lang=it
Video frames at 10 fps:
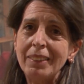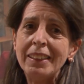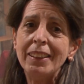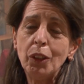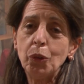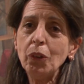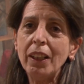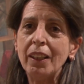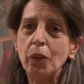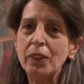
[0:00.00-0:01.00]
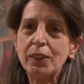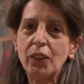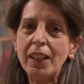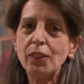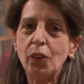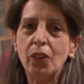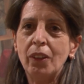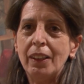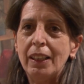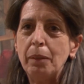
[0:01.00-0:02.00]
addirittura in questo caso
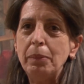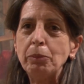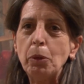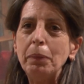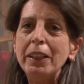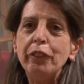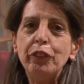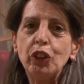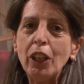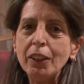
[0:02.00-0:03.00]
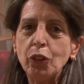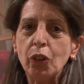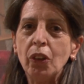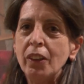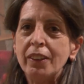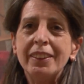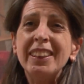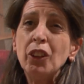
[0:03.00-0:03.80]
abbiamo beneficiato di